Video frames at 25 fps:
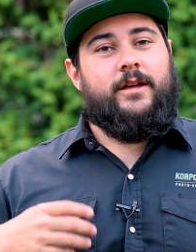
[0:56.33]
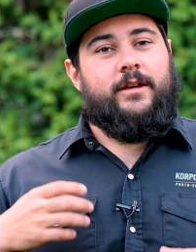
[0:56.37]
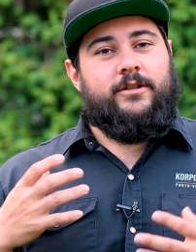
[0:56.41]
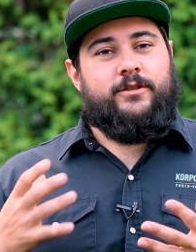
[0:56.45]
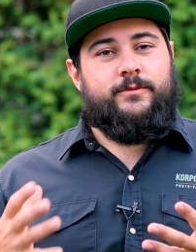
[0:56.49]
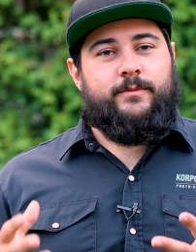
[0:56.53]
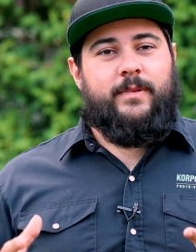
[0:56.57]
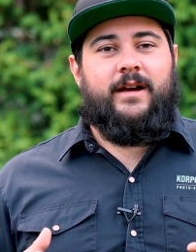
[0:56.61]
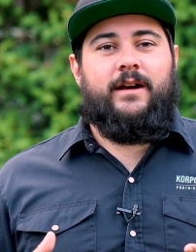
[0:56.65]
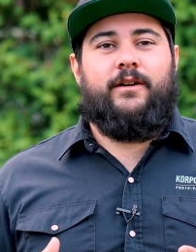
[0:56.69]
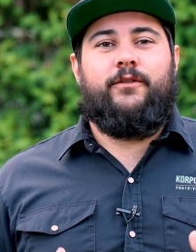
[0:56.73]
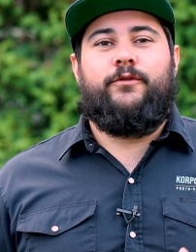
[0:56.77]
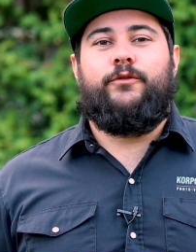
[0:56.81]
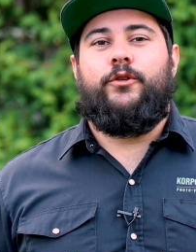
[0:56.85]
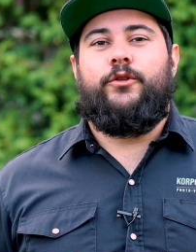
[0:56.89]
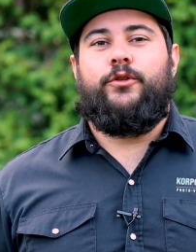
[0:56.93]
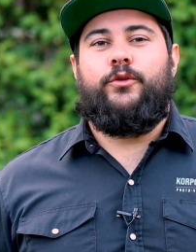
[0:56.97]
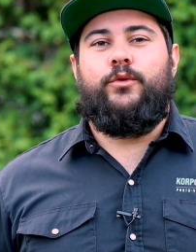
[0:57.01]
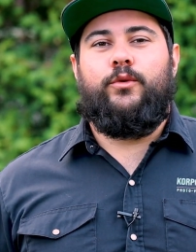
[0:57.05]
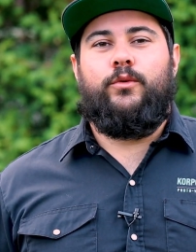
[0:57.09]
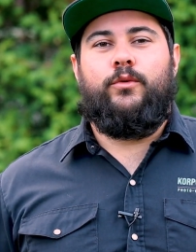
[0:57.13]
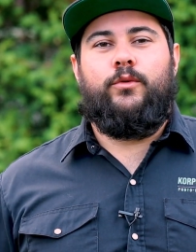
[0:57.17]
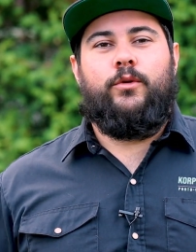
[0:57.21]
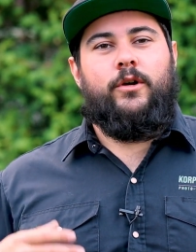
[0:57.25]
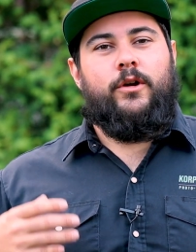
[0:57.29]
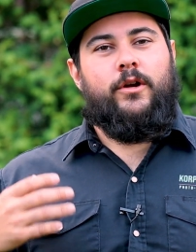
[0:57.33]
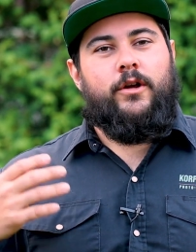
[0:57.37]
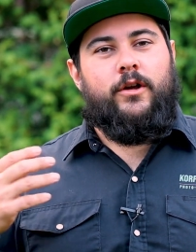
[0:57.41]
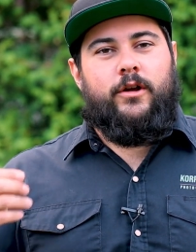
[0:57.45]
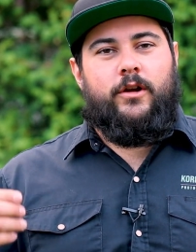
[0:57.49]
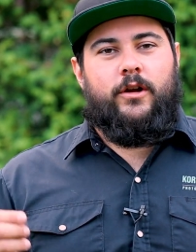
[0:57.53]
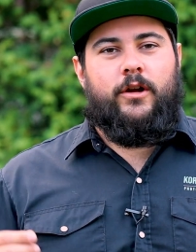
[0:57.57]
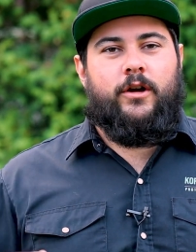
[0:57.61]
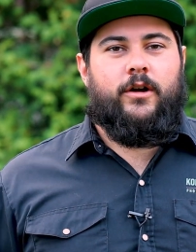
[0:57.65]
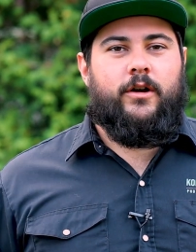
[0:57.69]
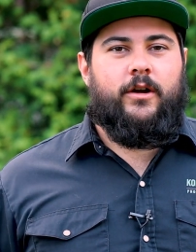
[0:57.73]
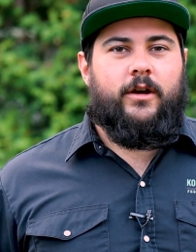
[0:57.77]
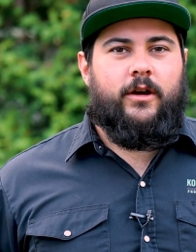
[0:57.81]
je prends en photo
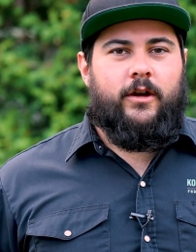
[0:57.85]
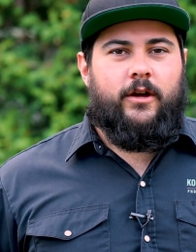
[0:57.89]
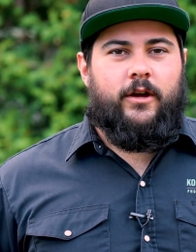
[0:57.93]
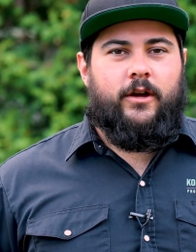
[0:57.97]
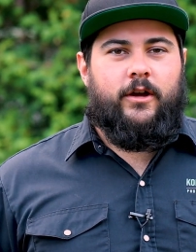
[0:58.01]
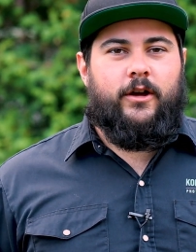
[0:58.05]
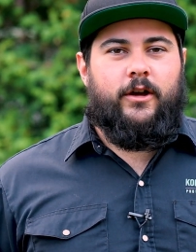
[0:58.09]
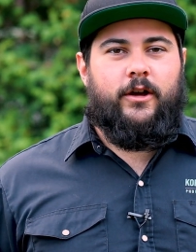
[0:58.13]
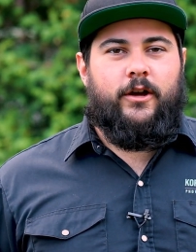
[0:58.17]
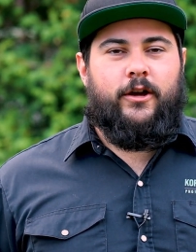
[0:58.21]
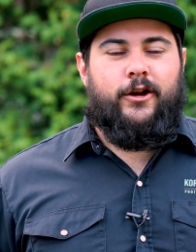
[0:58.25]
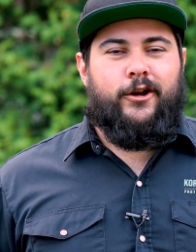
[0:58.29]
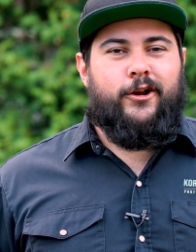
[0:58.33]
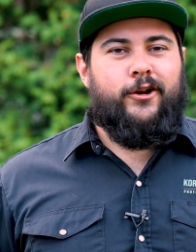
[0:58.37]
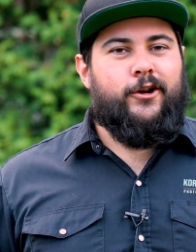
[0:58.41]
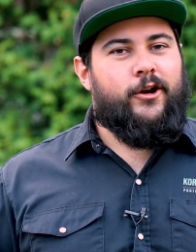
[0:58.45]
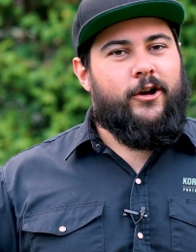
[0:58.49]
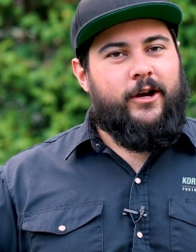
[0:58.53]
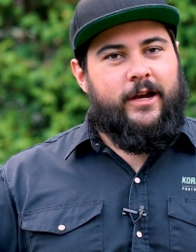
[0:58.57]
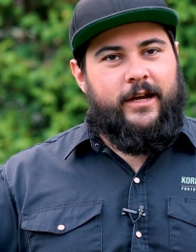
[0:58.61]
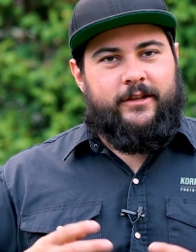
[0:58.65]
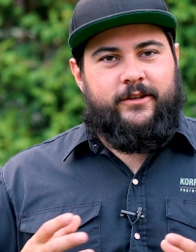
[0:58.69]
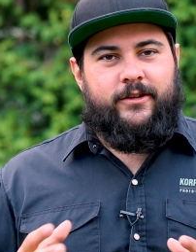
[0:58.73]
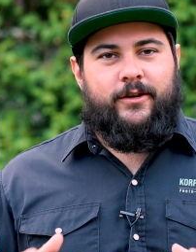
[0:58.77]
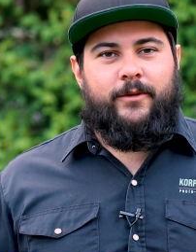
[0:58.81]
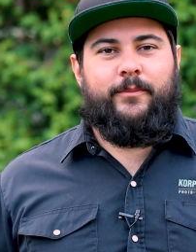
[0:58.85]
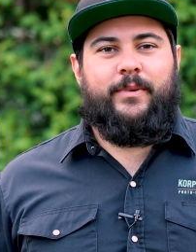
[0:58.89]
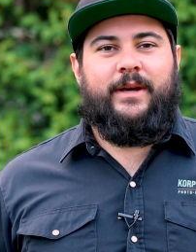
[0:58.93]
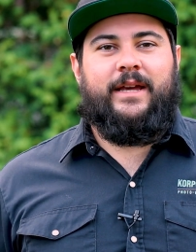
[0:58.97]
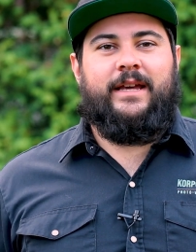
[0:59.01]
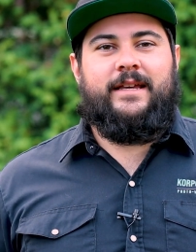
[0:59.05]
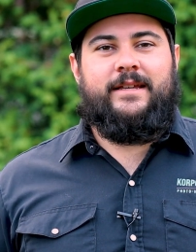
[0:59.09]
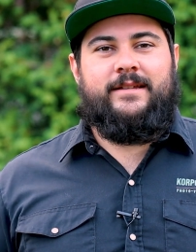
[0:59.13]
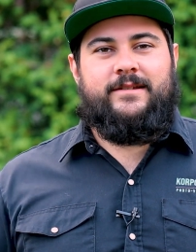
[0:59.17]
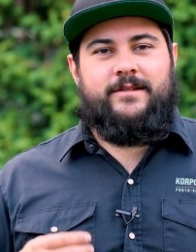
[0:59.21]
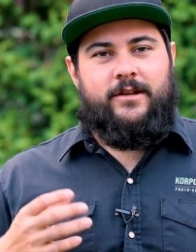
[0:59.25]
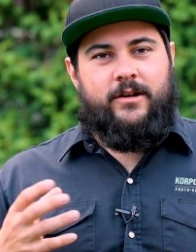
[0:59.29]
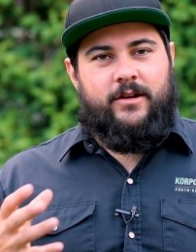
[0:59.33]
leur, euh,
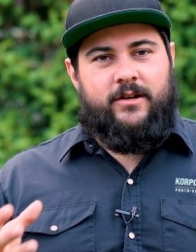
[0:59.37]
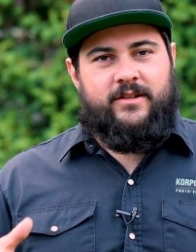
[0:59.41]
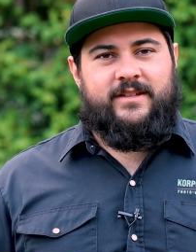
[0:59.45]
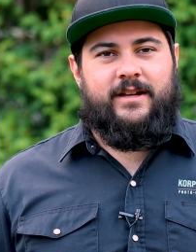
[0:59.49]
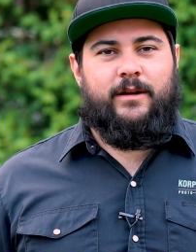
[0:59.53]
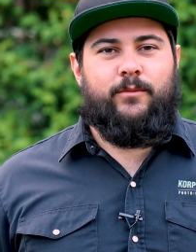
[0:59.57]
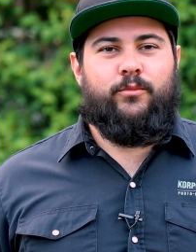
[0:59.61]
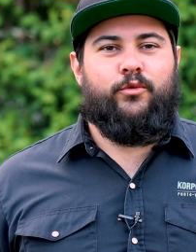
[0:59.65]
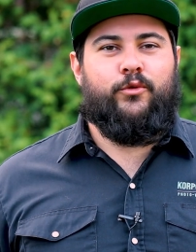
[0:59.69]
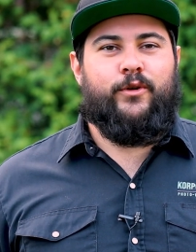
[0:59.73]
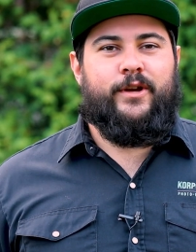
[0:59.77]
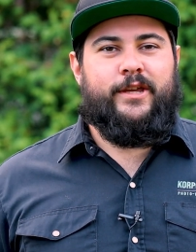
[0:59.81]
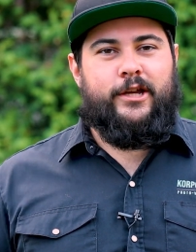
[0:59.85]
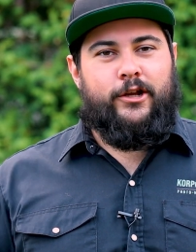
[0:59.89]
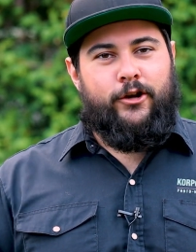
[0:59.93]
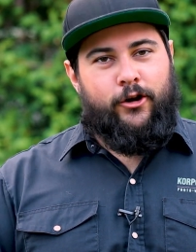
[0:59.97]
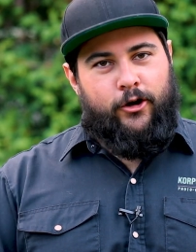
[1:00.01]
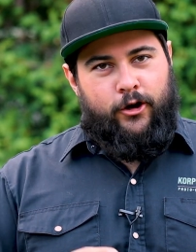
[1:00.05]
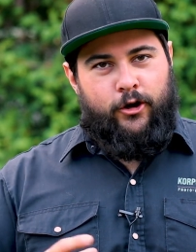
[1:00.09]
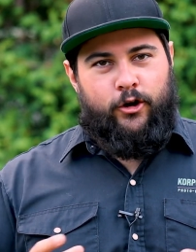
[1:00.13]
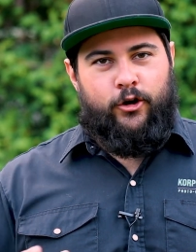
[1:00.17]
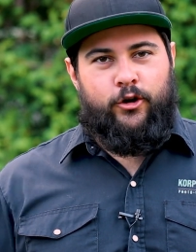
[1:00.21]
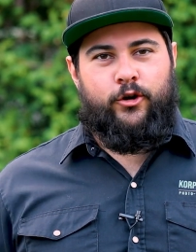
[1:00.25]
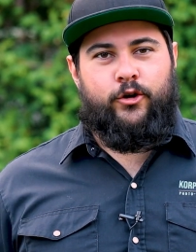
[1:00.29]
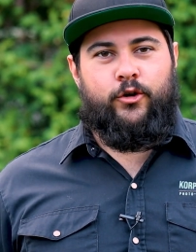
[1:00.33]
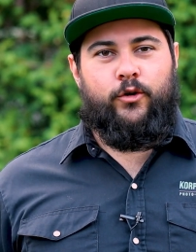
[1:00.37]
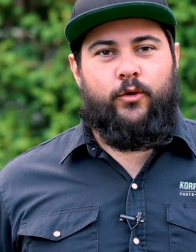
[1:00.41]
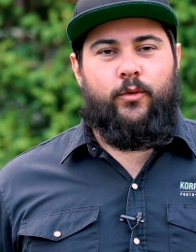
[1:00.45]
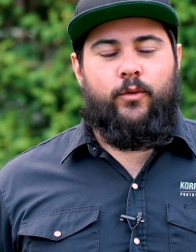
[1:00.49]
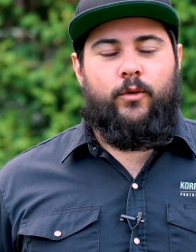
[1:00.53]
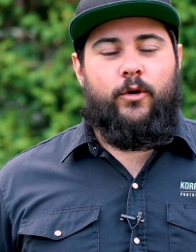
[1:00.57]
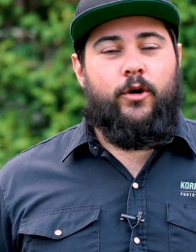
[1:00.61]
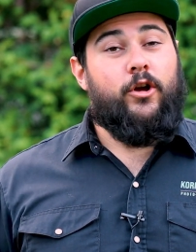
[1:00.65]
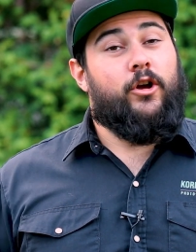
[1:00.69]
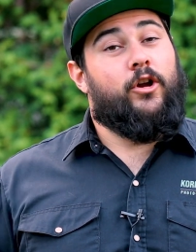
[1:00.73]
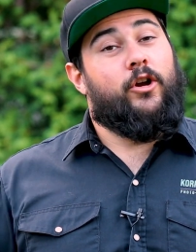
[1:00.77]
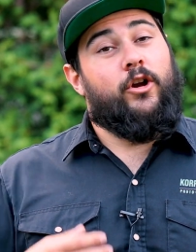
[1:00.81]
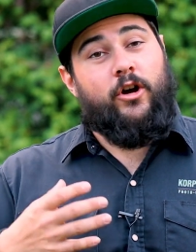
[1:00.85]
entreprise, leurs employés, leurs locaux,
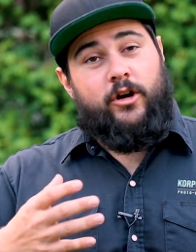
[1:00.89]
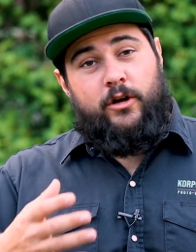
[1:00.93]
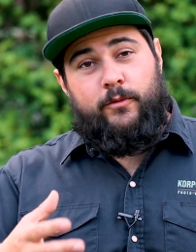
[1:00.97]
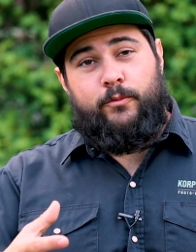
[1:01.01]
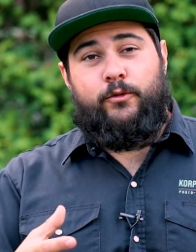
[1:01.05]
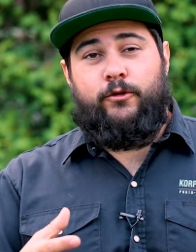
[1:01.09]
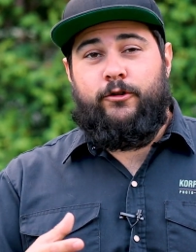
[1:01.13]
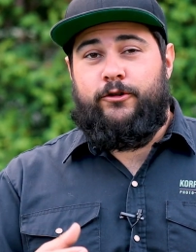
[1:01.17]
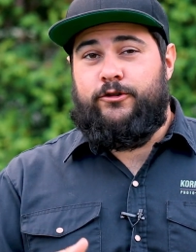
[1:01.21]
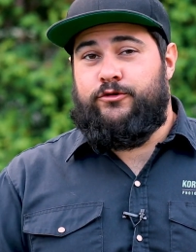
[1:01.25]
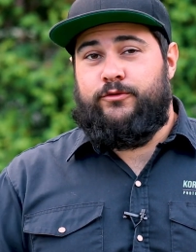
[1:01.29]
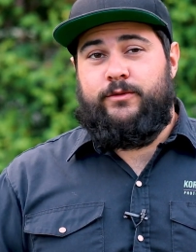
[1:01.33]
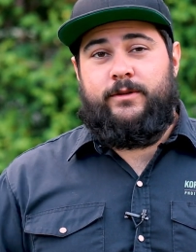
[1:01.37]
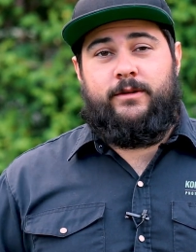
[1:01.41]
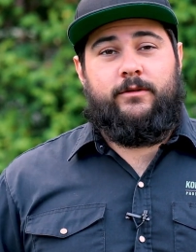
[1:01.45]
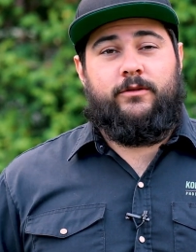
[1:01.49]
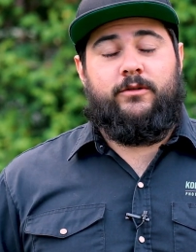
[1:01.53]
leurs produits.